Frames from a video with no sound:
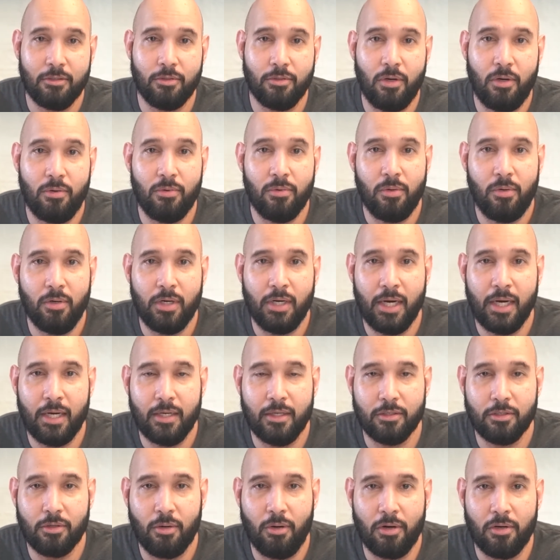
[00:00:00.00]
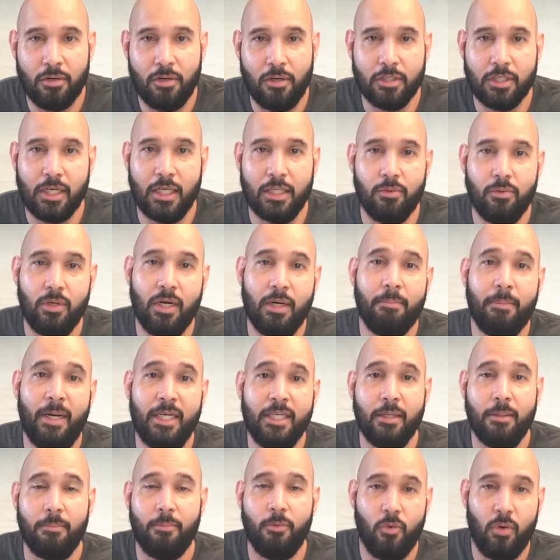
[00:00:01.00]
sudah unggul dengan skor 0-1 dan
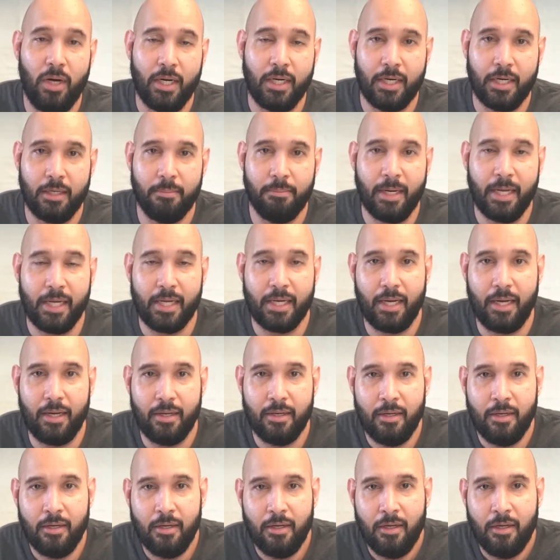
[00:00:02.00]
banyak peluang dari mereka.